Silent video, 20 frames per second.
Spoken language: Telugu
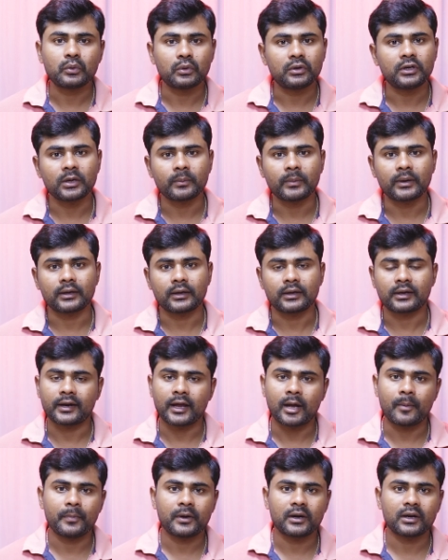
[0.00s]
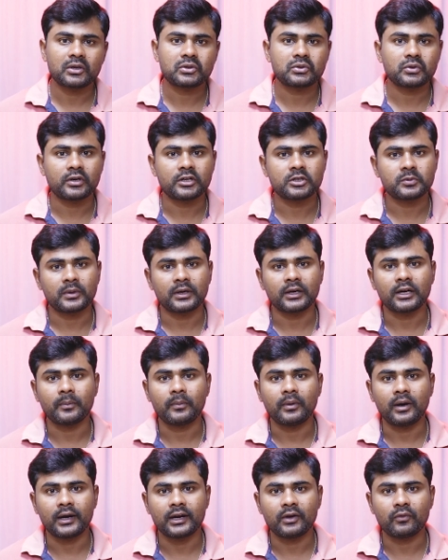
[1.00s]
గుడ్ అనమాట ర్యామ్ పరంగా స్టోరేజ్ పరంగా
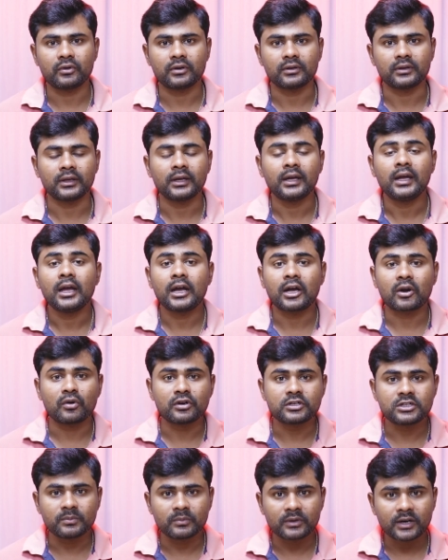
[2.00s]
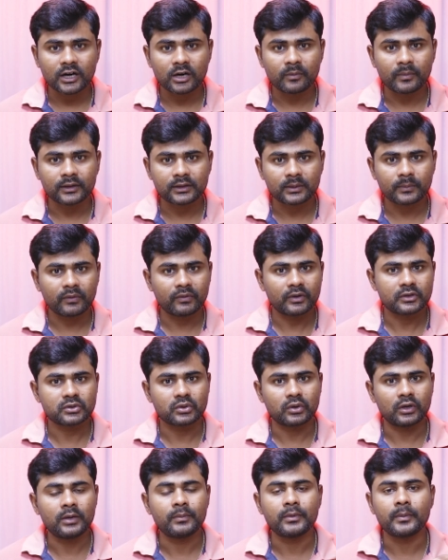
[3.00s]
బాగానే ఉంటుంది ఇక్కడ రెండు సిమ్ కార్డులు మాత్రమే
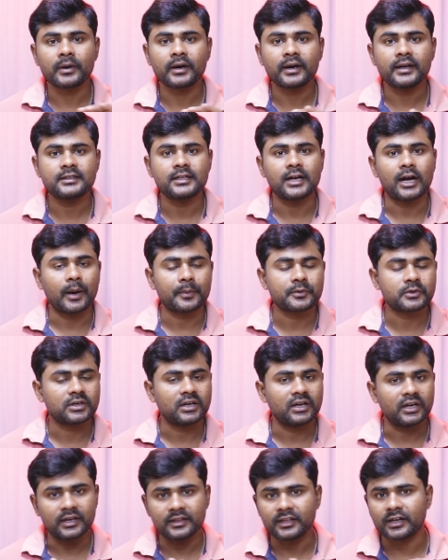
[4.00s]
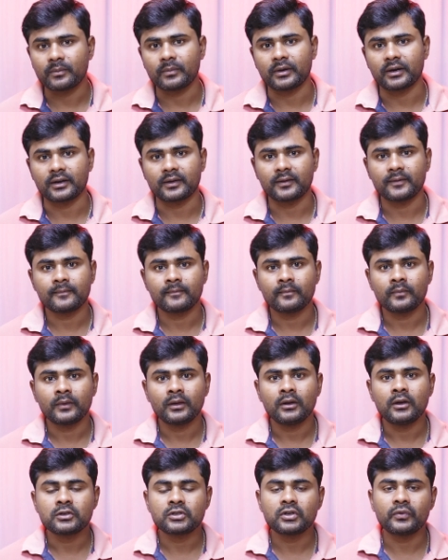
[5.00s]
వేసుకోవాలి మిమ్మల్ని కూడా వేసే ఆప్షన్ లేదనమాట
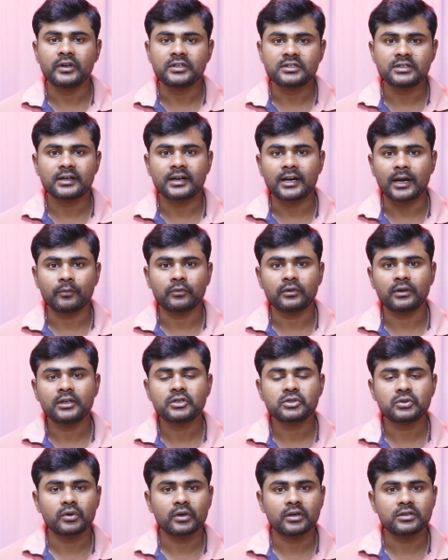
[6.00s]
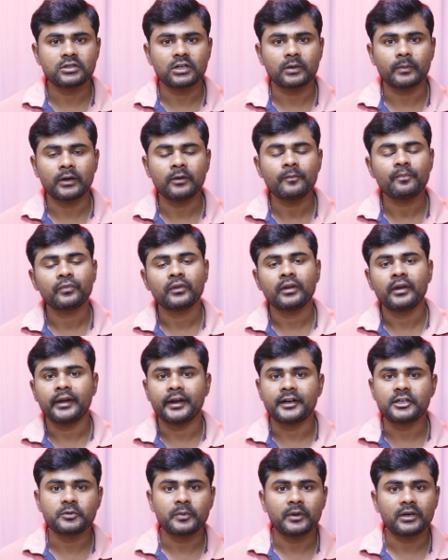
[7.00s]
సో విలిచిన ర్యామ్తోనే స్టోరేజ్తో మనం
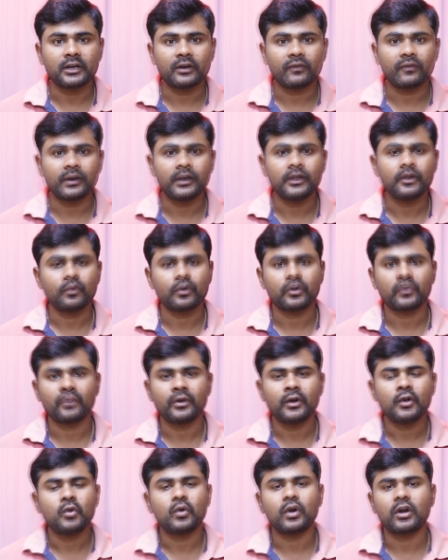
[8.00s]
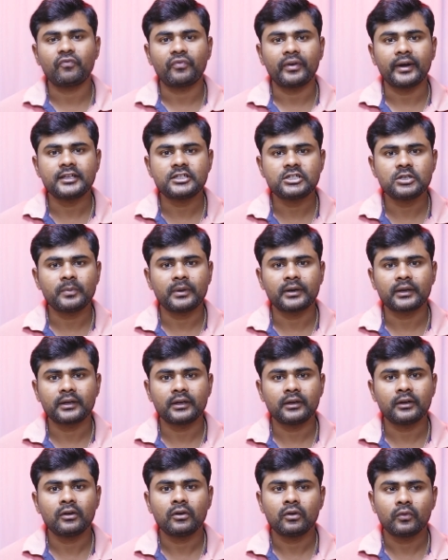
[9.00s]
అడ్జస్ట్మెంట్ అవ్వాలి ఒక ఒక ఫైవ్ జీ మనకి
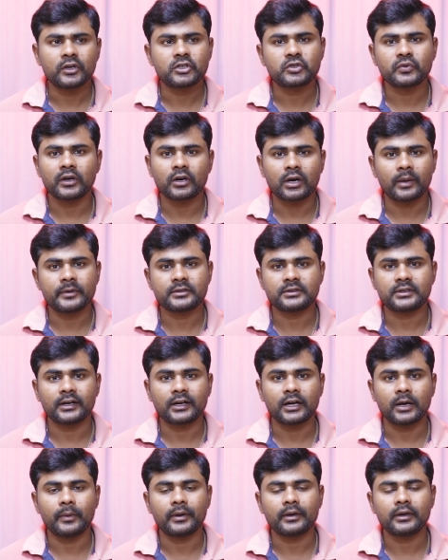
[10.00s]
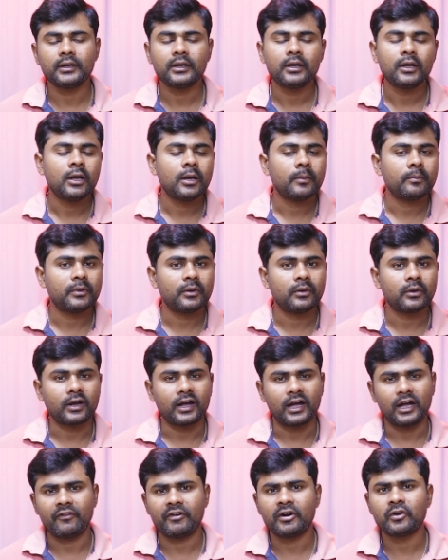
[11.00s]
వర్చువల్ ర్యామ్ ఇస్తారు కాబట్టి మీరు
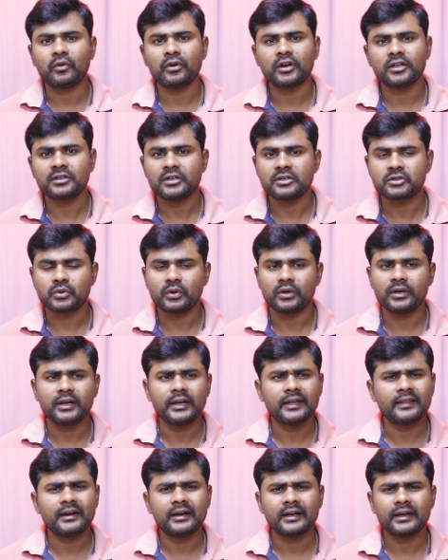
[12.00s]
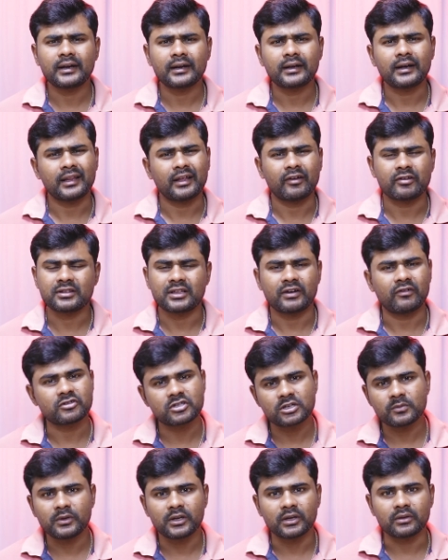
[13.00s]
కావాలనుకుంటే తీసుకోండి లేదంటే కనుక అంత
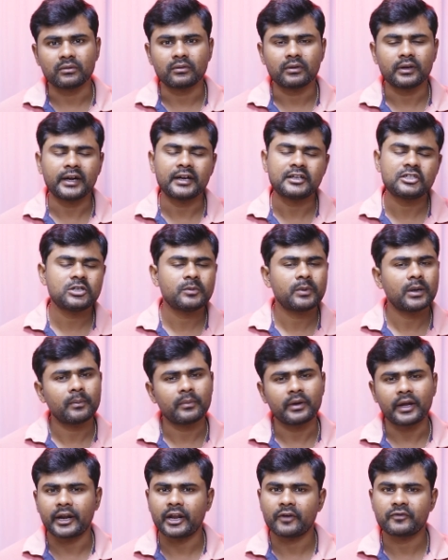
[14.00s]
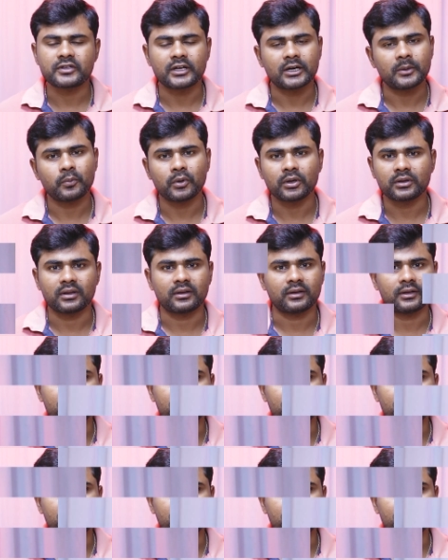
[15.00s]
అవసరం లేదు ఎయిట్ జీబీ ర్యామ్ ఎనఫ్ సరిపోతుంది